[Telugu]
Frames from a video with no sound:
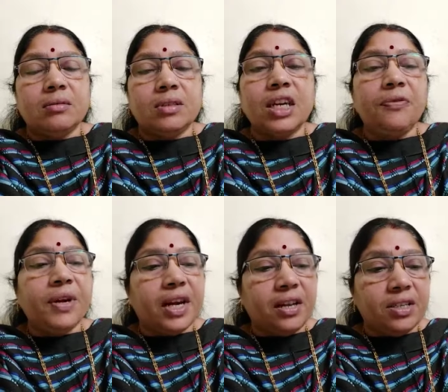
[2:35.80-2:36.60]

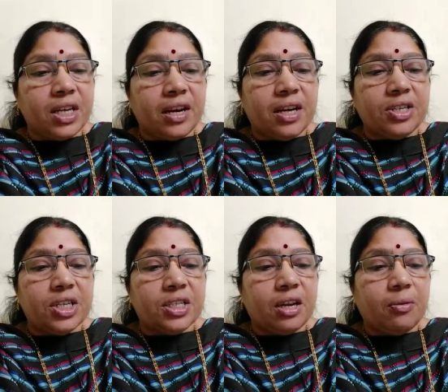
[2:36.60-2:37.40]
సర్టిఫికేట్ని జనరేట్
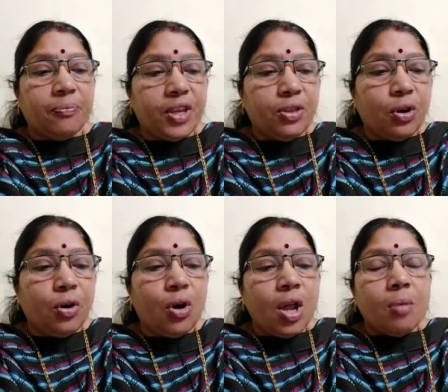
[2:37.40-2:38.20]
చేశారు
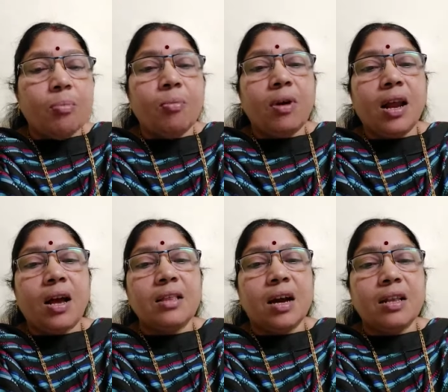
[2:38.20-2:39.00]
ఇందులో బొమ్మల
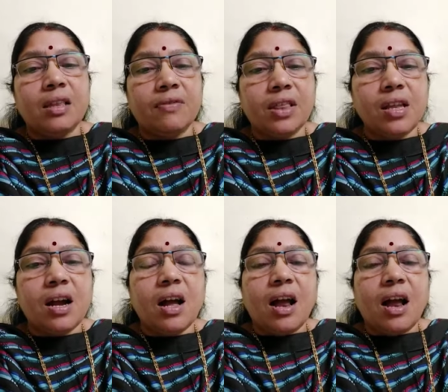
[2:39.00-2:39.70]
ఆధారిత విద్య